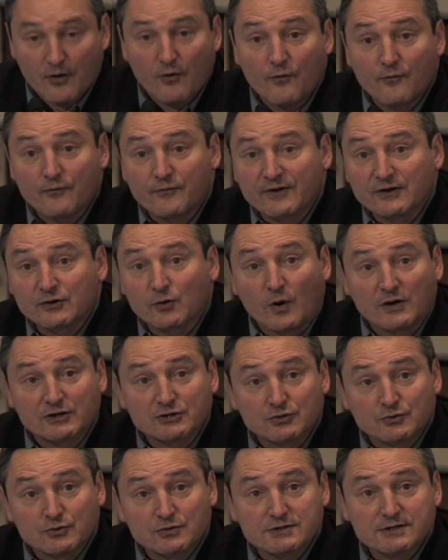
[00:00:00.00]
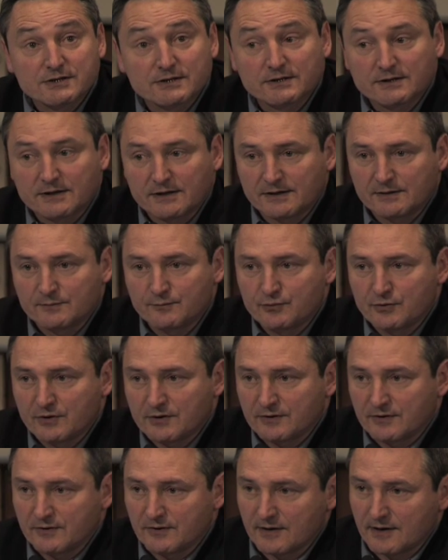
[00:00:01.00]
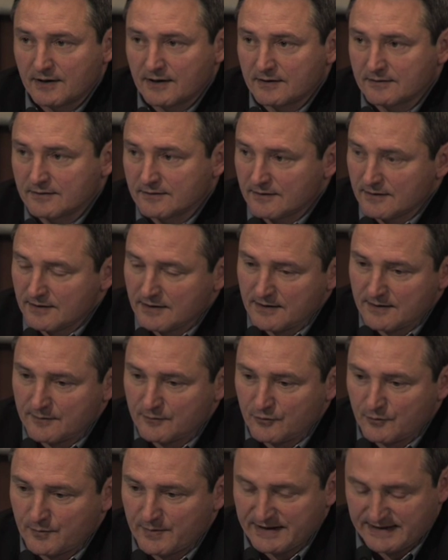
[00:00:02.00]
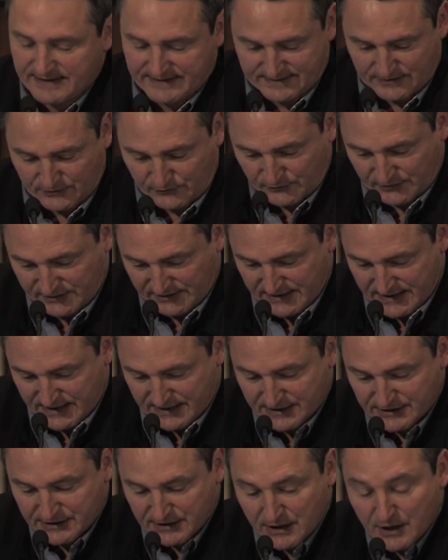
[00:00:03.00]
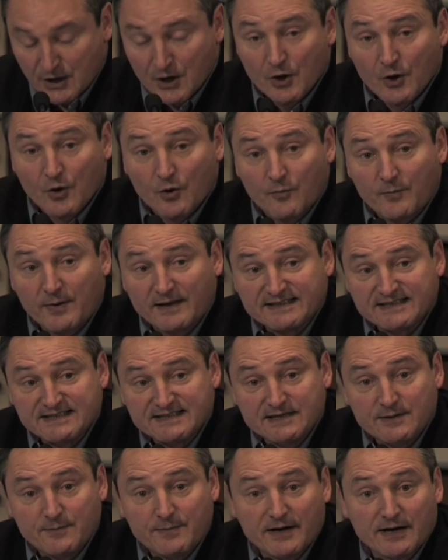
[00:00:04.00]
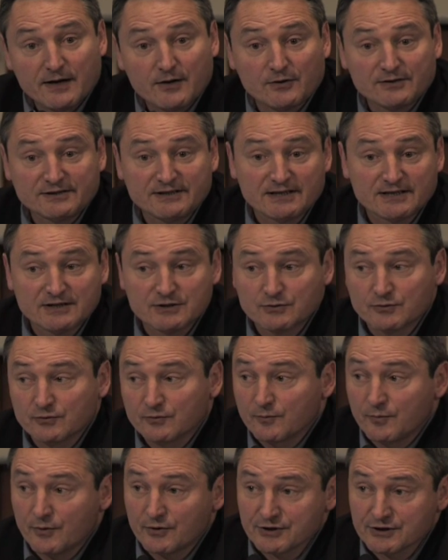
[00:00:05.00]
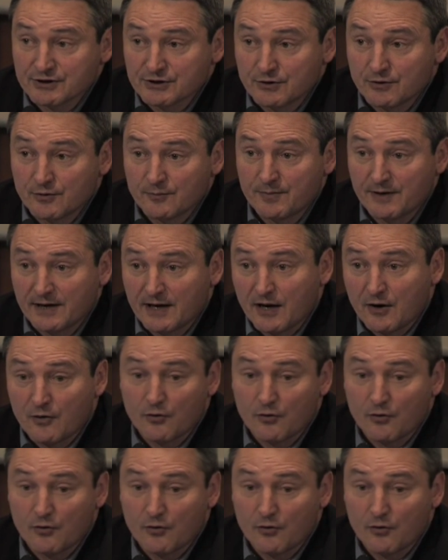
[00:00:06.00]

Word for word: On fait trois choses hein, pour euh, euh, accompagner cet outillage. On participe à la coordination de projets européens,